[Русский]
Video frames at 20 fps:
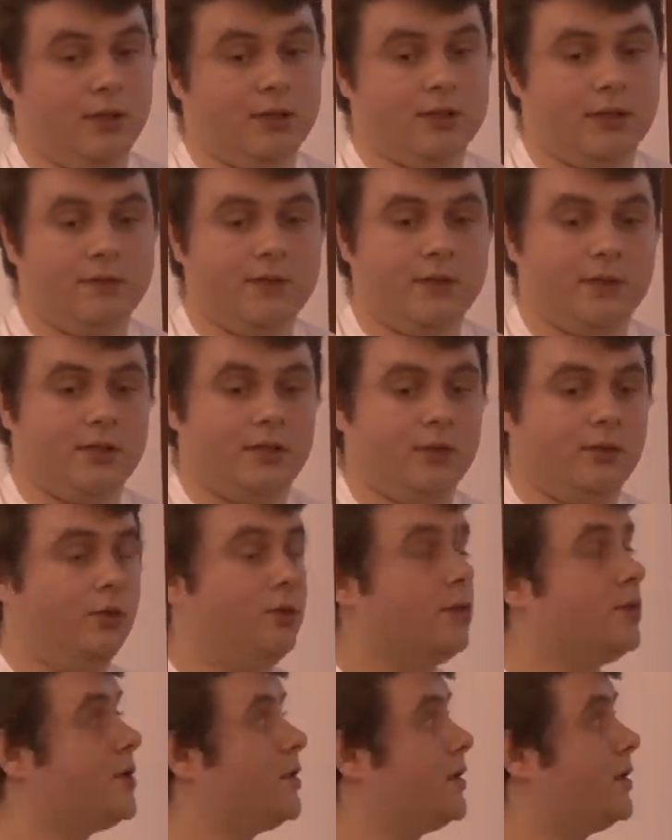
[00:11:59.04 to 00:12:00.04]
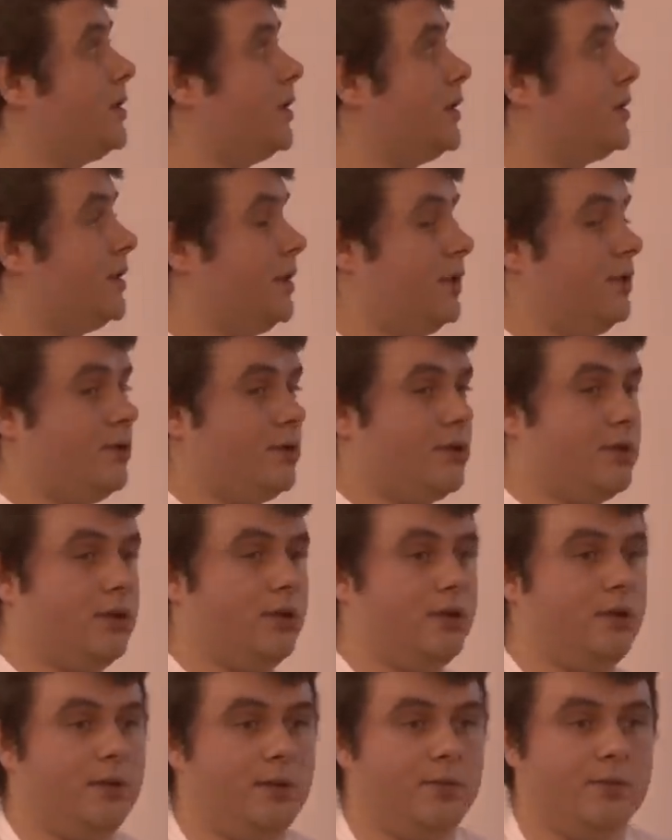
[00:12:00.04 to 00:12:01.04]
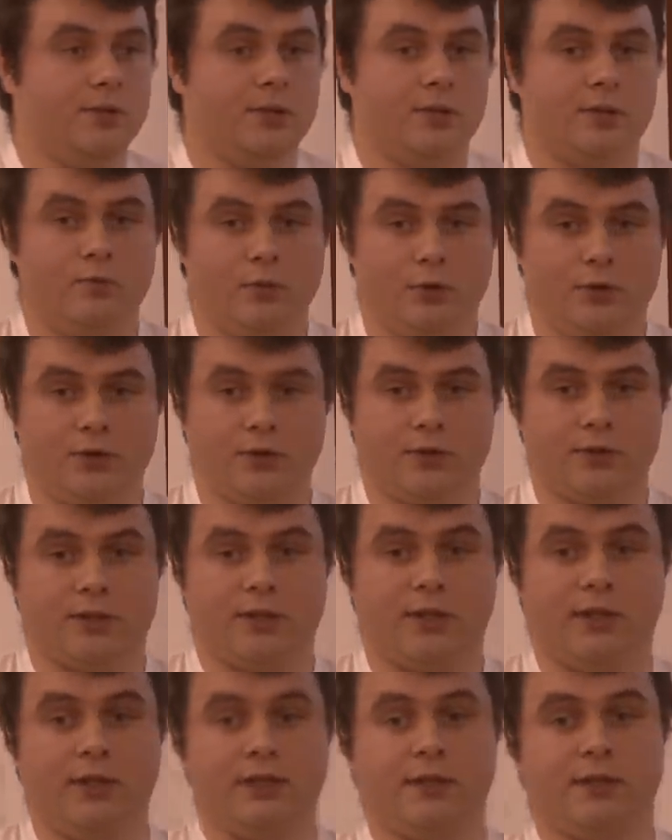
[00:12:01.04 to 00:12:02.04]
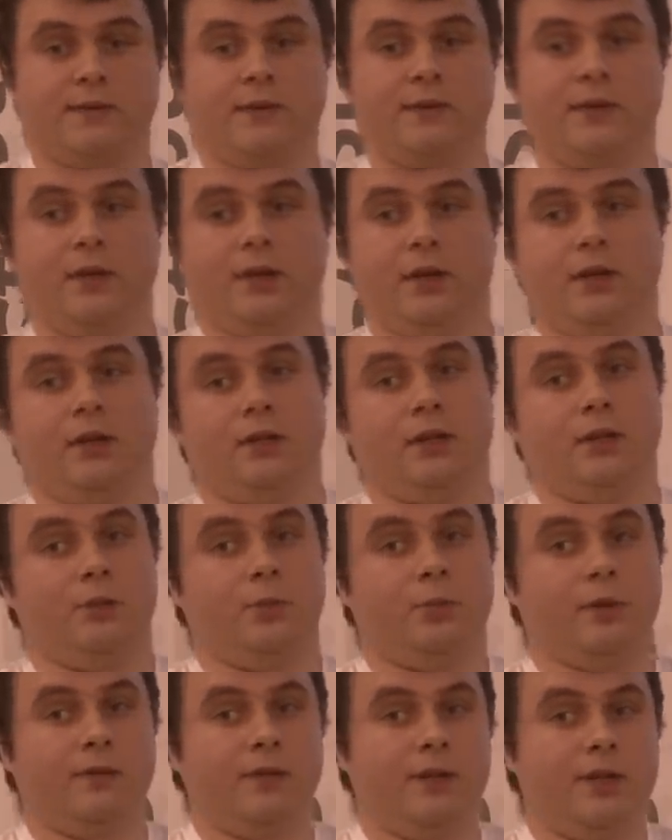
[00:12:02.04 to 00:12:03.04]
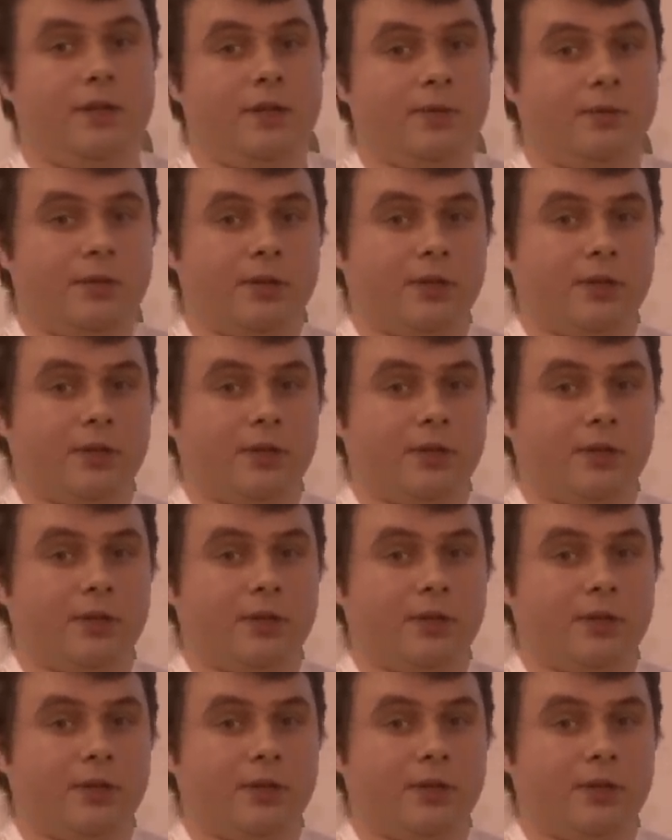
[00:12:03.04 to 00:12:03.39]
Соответственно, голос остается одним из мощных средств для управления